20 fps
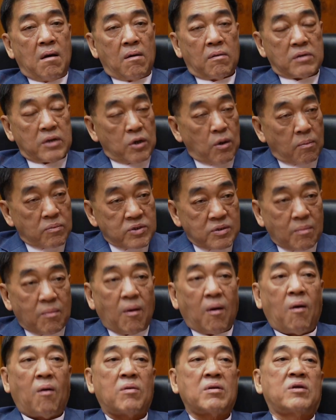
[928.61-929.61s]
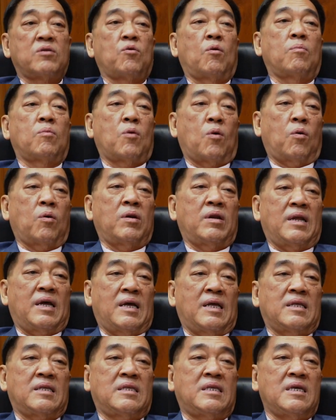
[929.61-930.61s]
ระดมสมองระดมคนเนี่
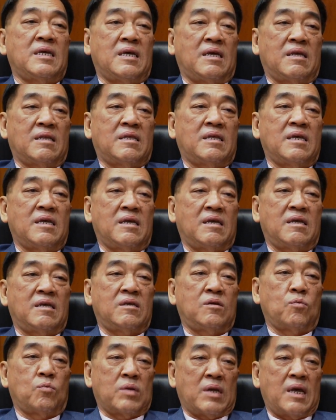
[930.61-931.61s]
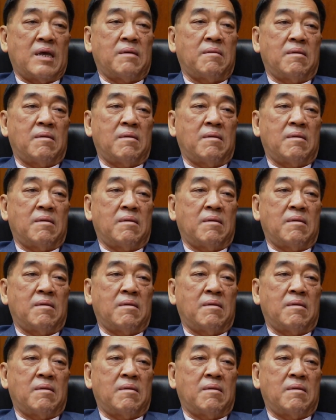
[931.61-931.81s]
ยที่ที่อยู่ใน